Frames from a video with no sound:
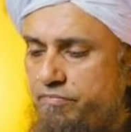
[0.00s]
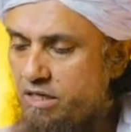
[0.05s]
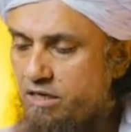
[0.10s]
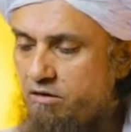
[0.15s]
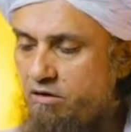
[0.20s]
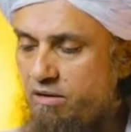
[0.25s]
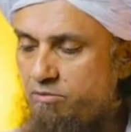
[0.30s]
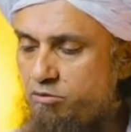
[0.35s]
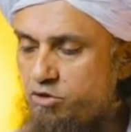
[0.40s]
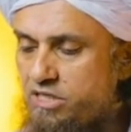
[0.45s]

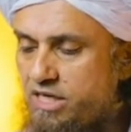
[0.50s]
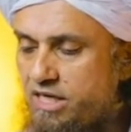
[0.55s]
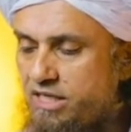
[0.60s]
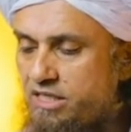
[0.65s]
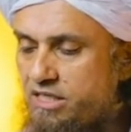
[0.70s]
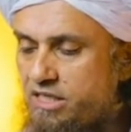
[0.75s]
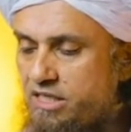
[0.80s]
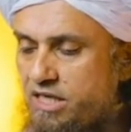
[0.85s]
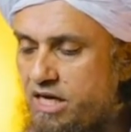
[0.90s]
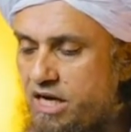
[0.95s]
इन्होंने पूछा है
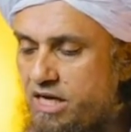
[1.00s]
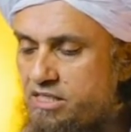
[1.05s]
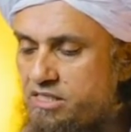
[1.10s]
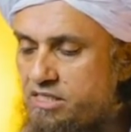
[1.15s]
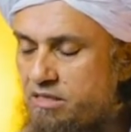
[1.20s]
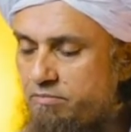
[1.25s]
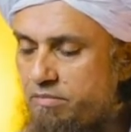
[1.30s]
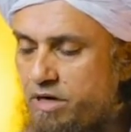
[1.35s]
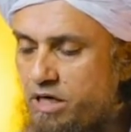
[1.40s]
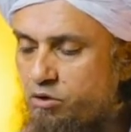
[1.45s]
कि जी क्या इन
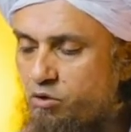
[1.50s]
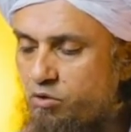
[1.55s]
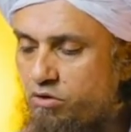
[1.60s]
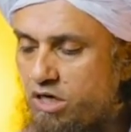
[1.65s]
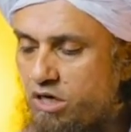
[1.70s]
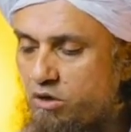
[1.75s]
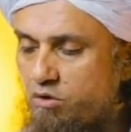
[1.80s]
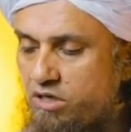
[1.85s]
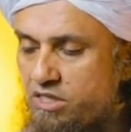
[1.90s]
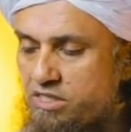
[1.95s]
सब बातों
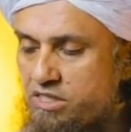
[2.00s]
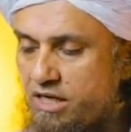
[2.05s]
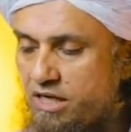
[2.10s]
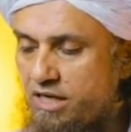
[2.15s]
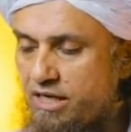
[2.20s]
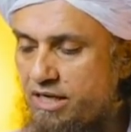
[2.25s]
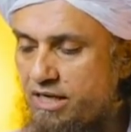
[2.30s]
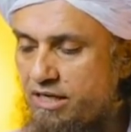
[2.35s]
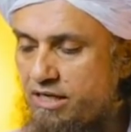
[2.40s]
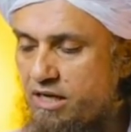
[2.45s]
की कोई असल
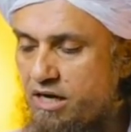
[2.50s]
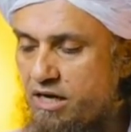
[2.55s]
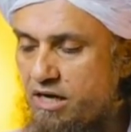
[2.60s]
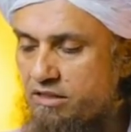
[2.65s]
है कि